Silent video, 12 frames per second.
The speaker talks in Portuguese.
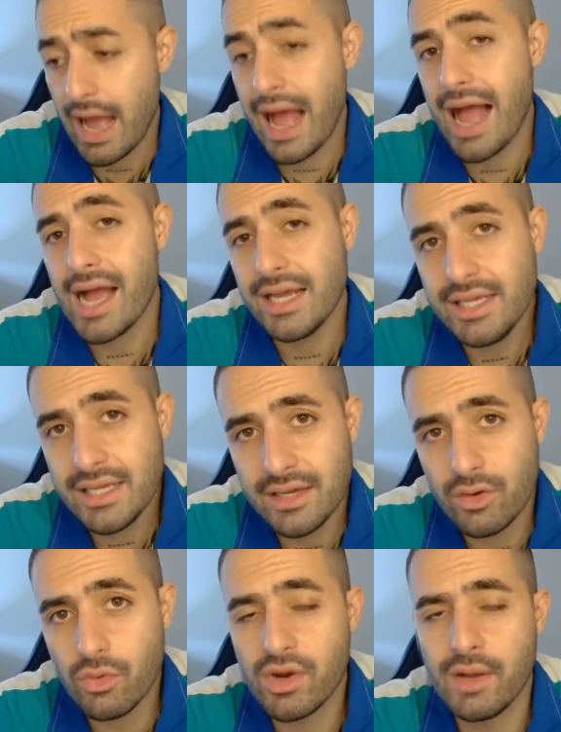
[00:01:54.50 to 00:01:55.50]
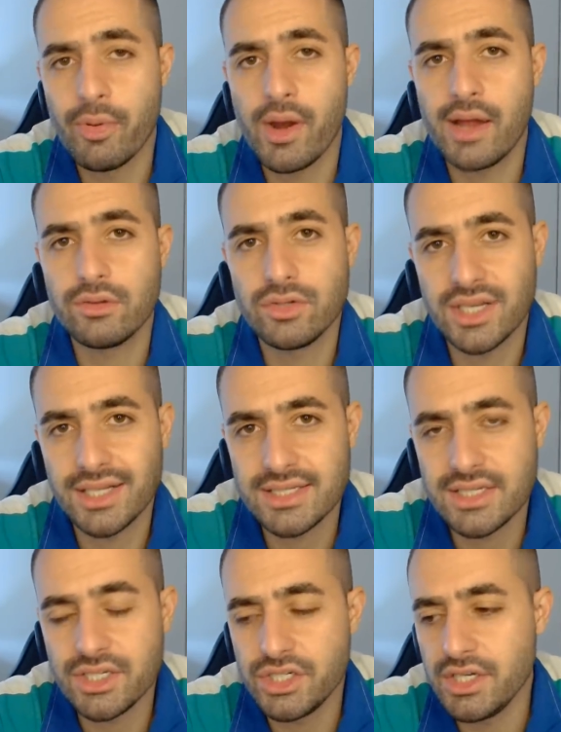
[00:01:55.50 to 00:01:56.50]
Aí, com o campeonato já
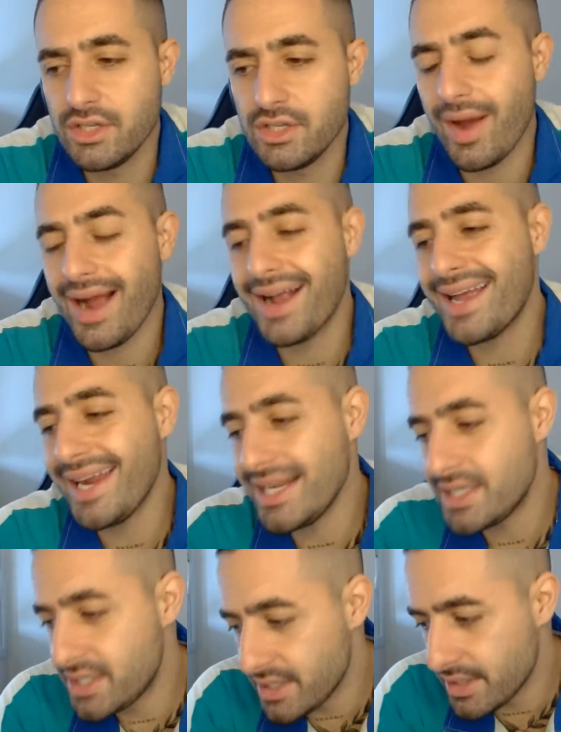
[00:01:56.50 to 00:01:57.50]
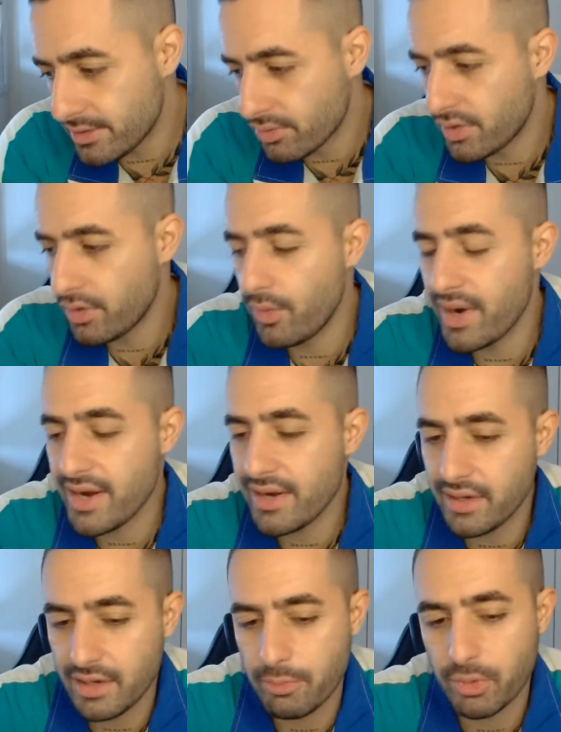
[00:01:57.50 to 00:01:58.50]
decidido, acredito que o
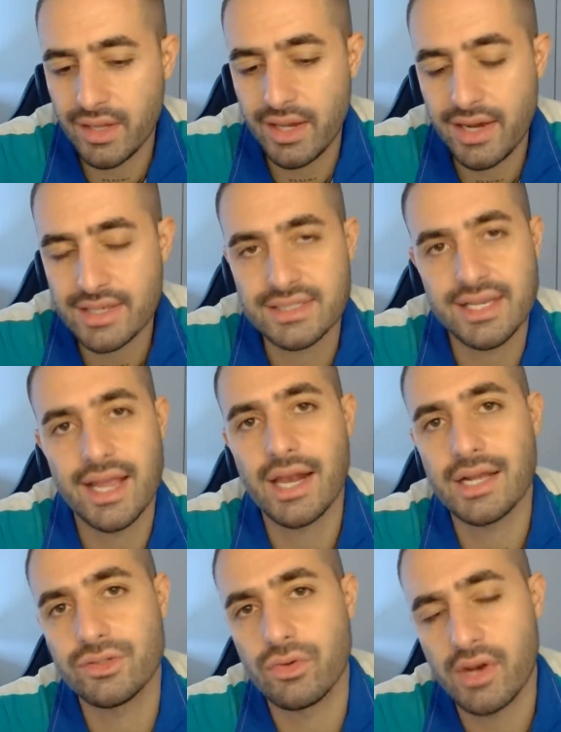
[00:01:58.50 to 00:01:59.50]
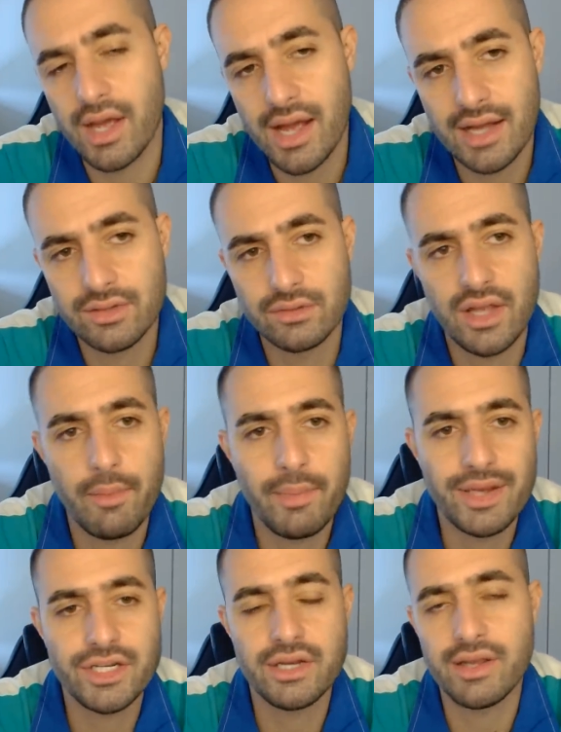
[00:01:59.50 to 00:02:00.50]
Hendrick poderia ser relacionado, de
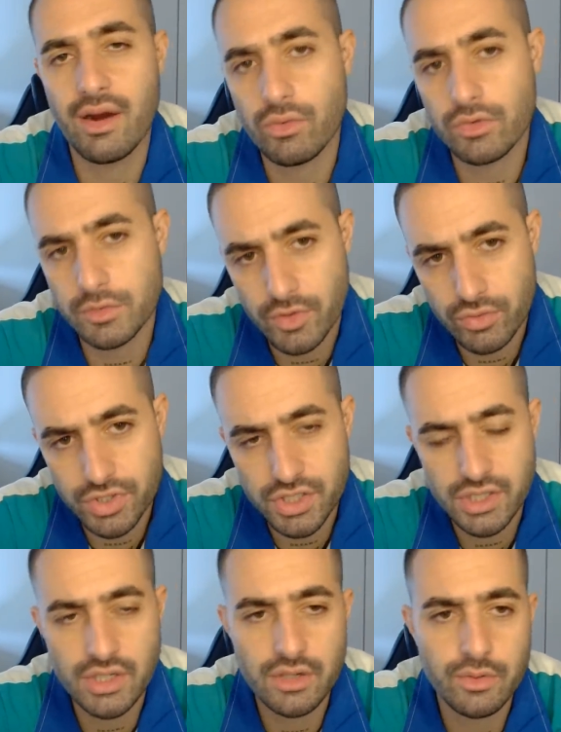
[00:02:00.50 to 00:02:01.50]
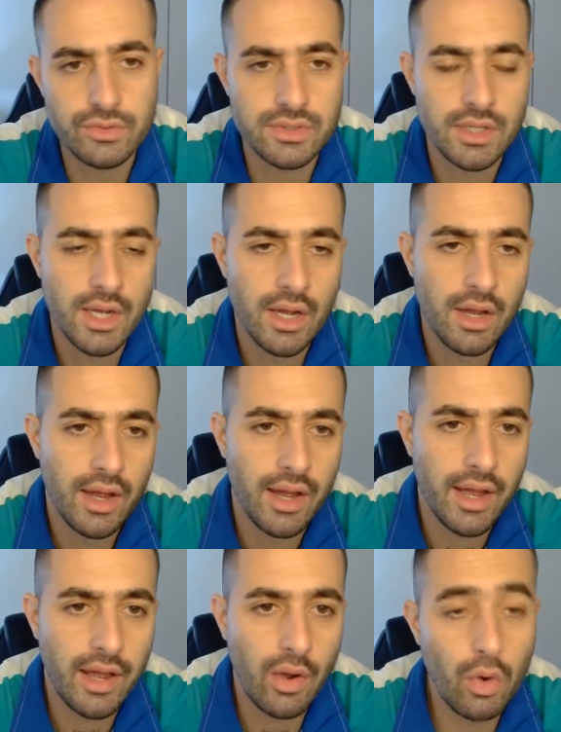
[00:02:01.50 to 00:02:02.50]
repente entrar alguns minutinhos.
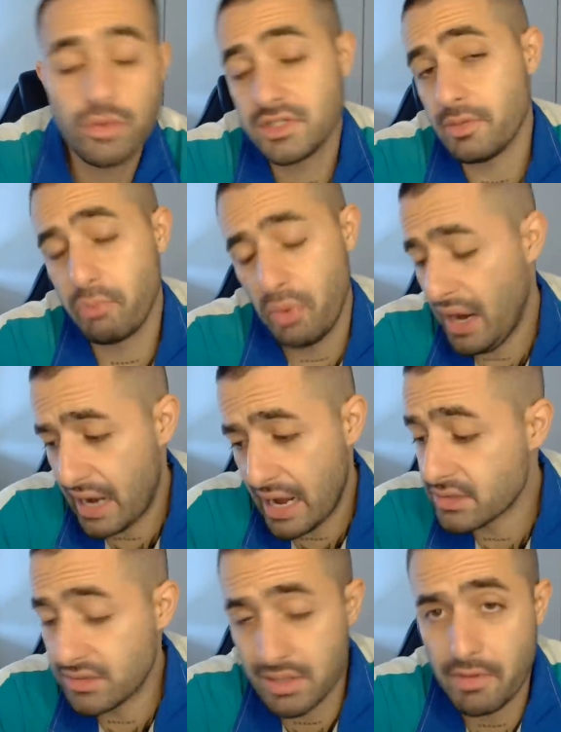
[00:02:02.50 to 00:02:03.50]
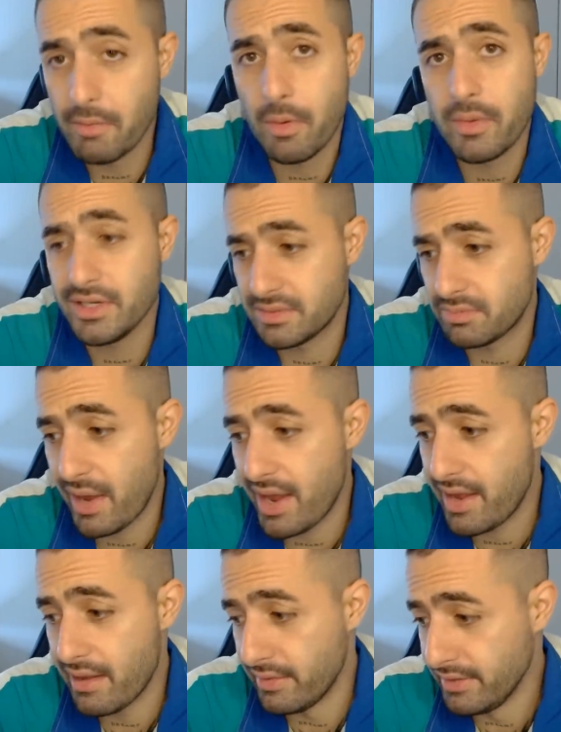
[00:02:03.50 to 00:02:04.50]
É, ou se acaso também o Palmeiras
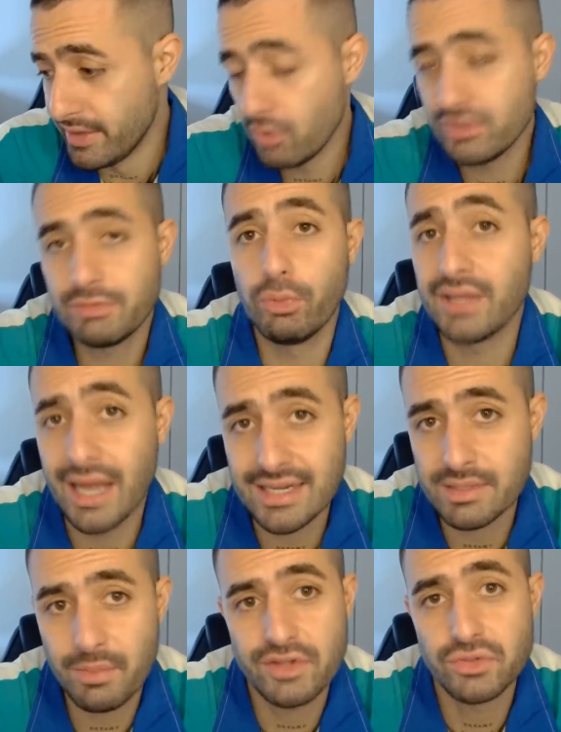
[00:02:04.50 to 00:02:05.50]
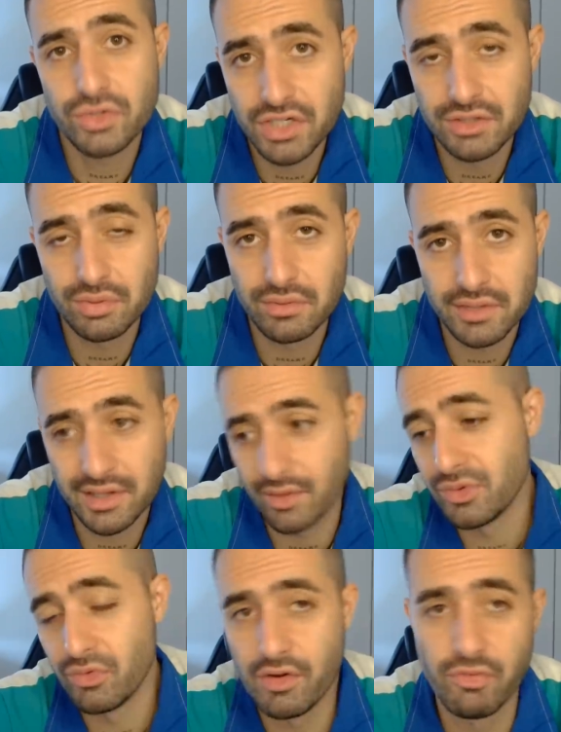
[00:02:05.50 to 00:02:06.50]
é, não disputasse mais o título. Né?
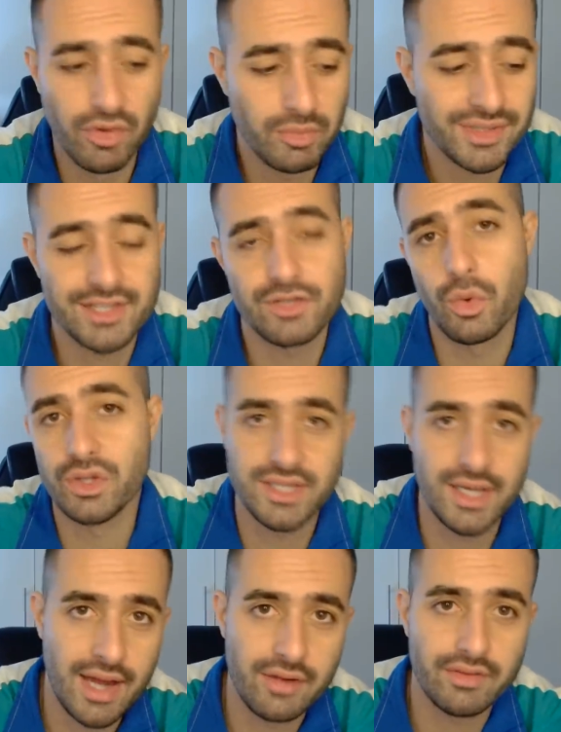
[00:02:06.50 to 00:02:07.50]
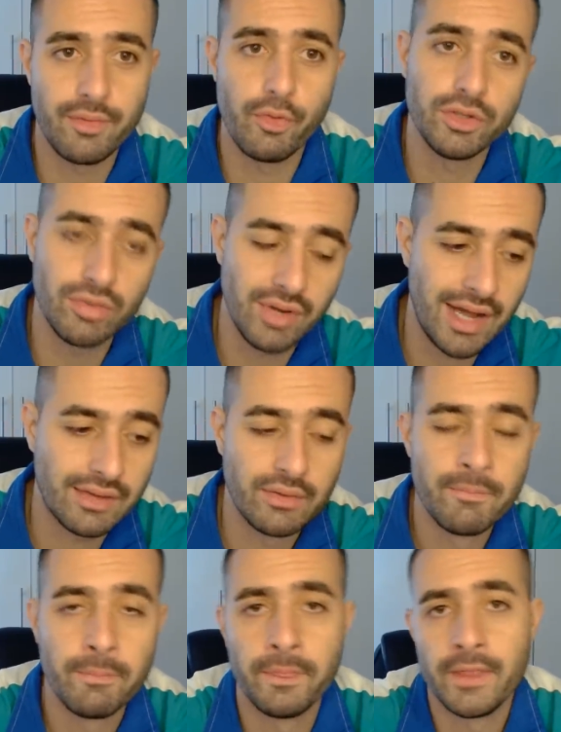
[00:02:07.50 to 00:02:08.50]
Vamos, vamos trazer o outro cenário também, o outro lado.
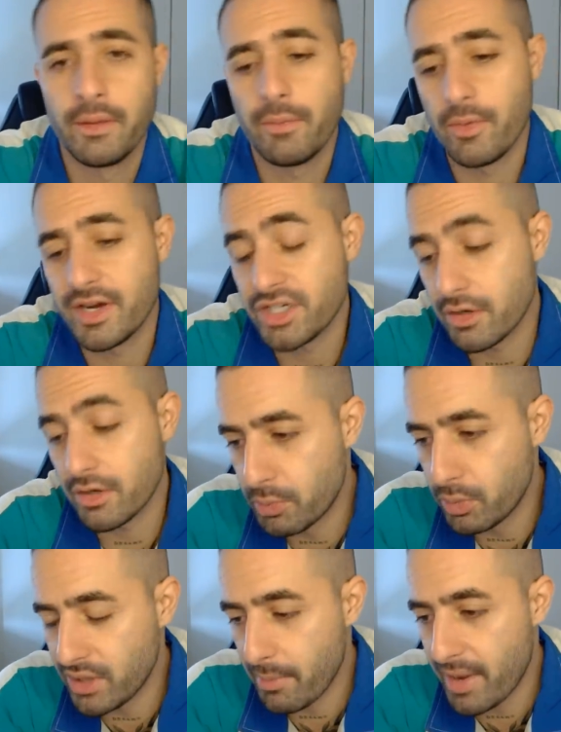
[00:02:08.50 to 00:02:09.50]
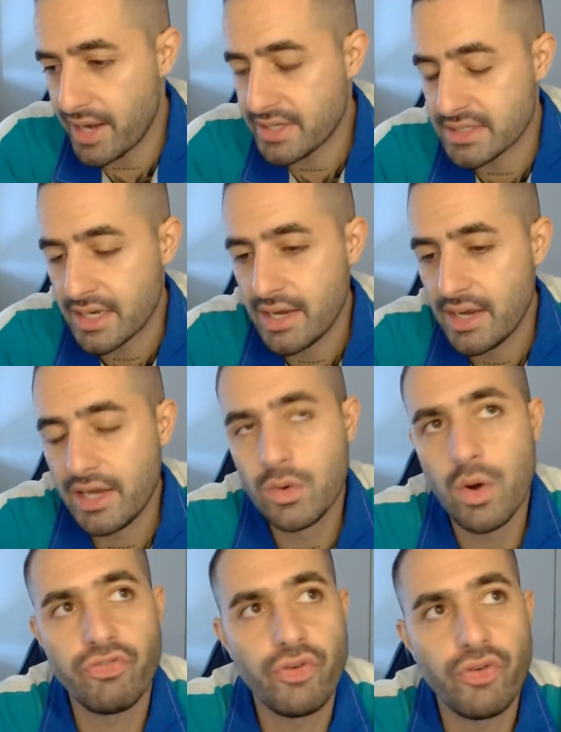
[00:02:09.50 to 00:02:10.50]
O Palmeiras já não disputa mais.
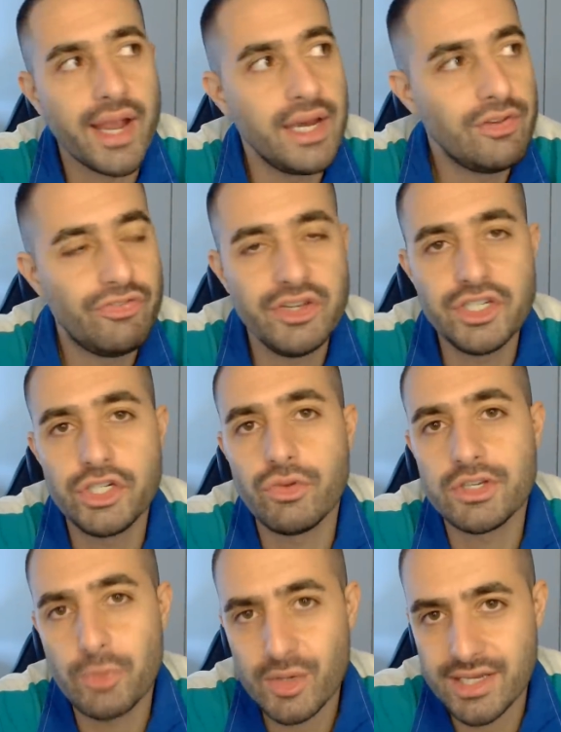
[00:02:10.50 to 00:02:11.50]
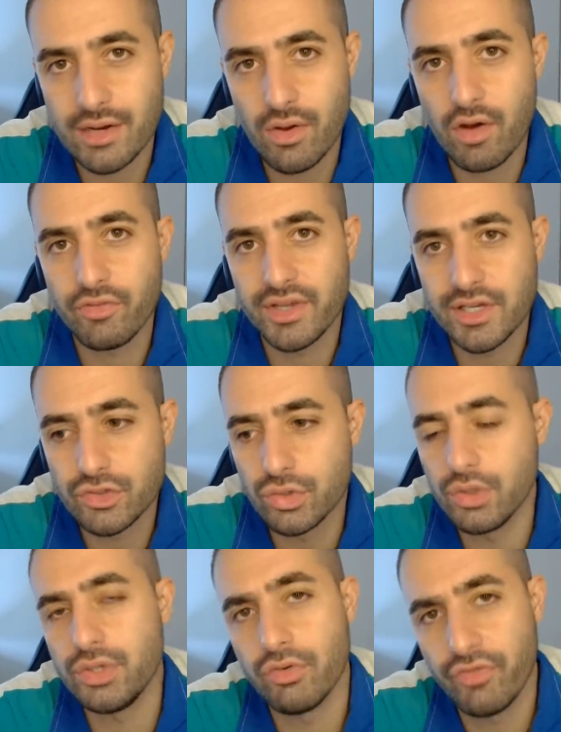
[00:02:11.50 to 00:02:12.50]
Igual foi aquele fim de 2019, que
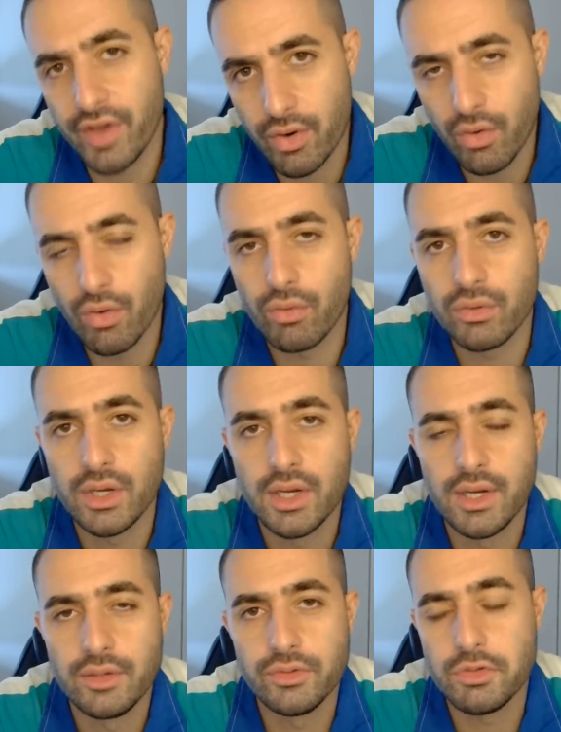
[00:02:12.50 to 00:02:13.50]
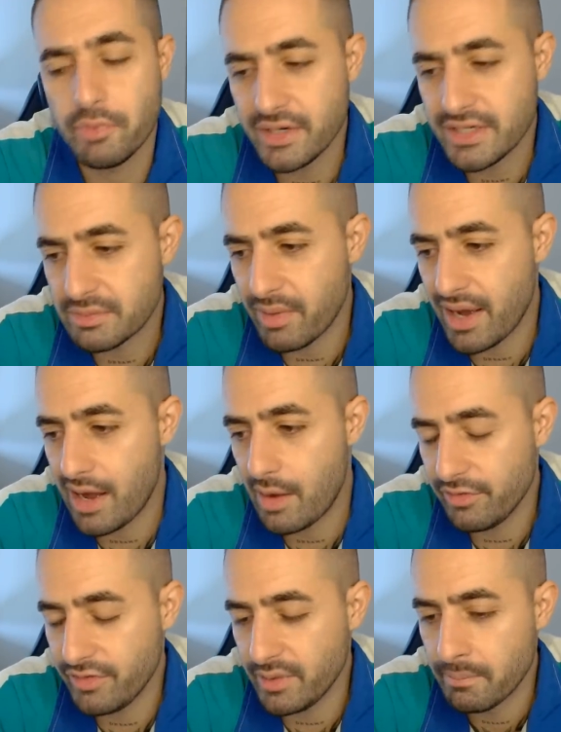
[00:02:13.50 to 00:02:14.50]
surgiu o Veron no time
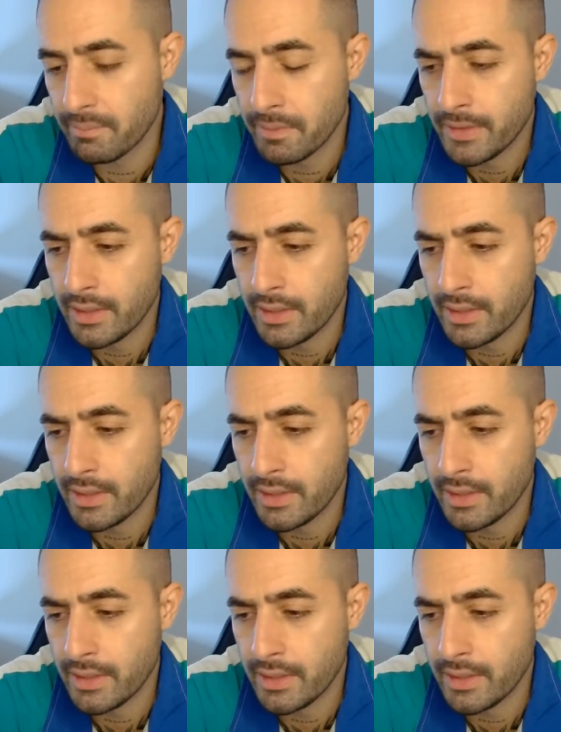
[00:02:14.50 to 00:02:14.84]
principal, enfim.